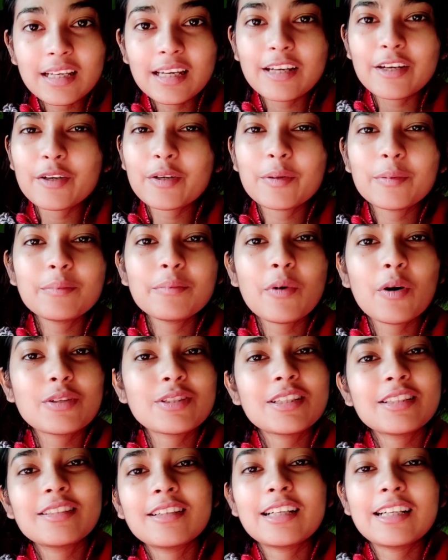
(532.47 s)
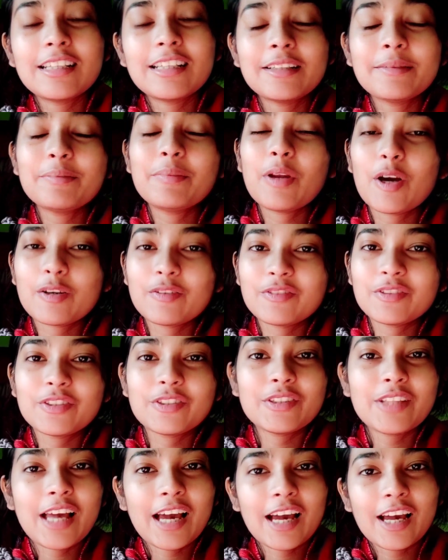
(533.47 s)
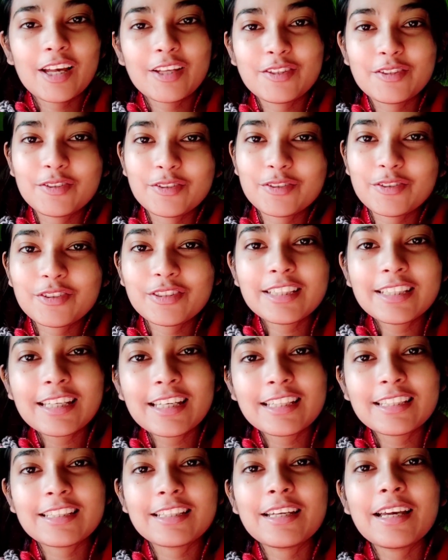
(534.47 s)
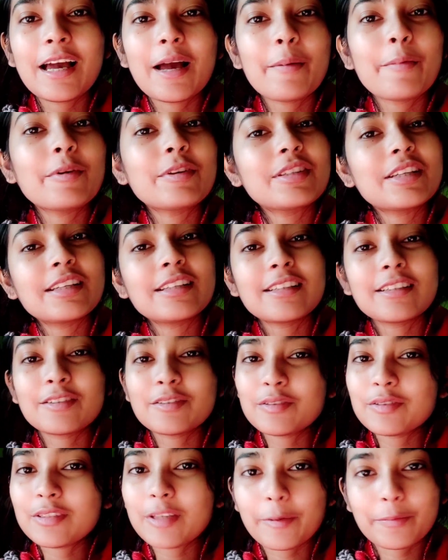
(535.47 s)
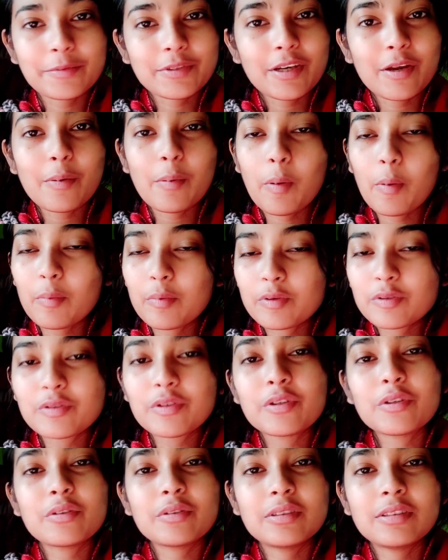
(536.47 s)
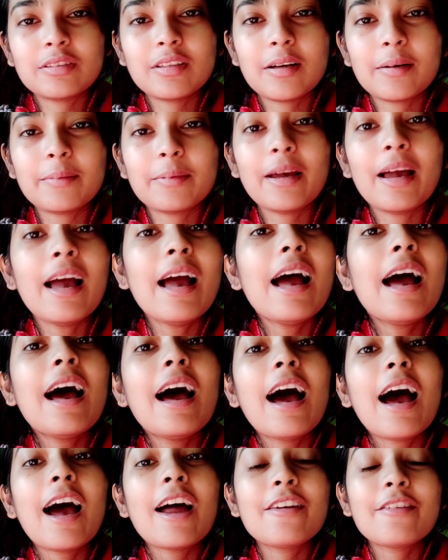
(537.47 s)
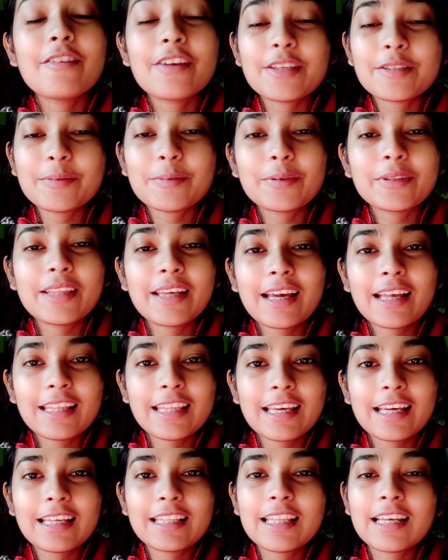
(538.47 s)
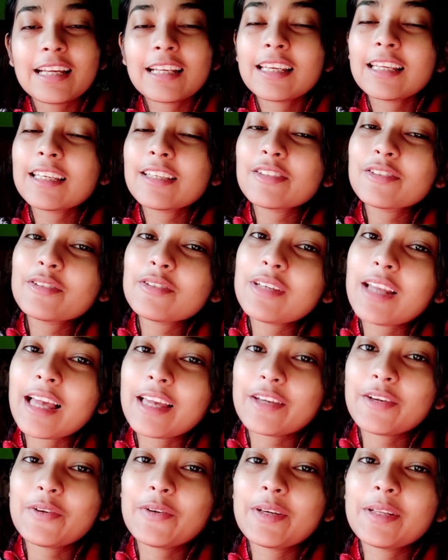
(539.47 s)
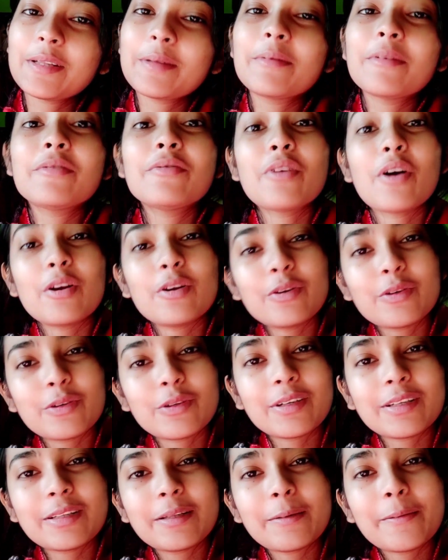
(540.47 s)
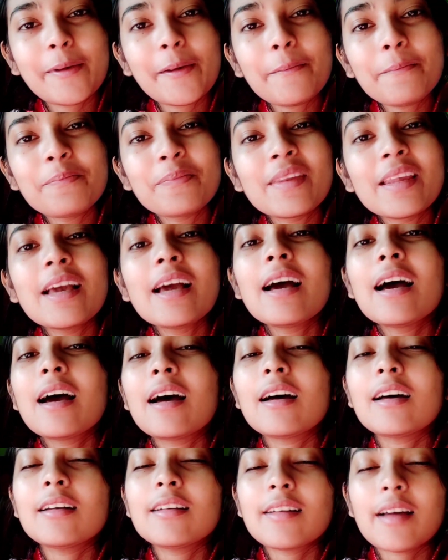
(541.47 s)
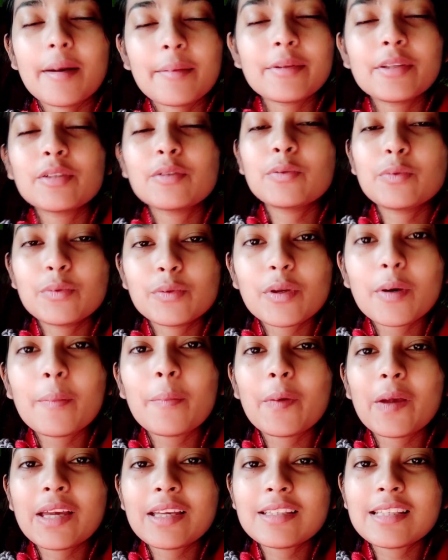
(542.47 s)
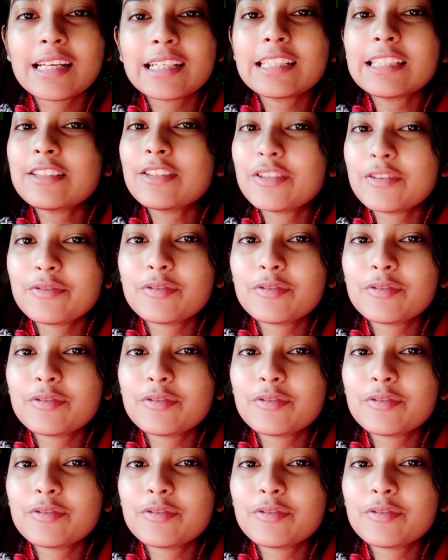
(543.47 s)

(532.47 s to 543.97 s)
এরকম মজাদার ব্লগ ভিডিও দেখার জন্য ঠিক আছে আমার চ্যানেলটা কিন্তু সাবস্ক্রাইব অবশ্যই করতে হবে আর ফেসবুক থেকে দেখে থাকলে কিন্তু লাইক করে দেবে ফলো করে দেবে আমাদের দুটো পেজ একটা থ্রি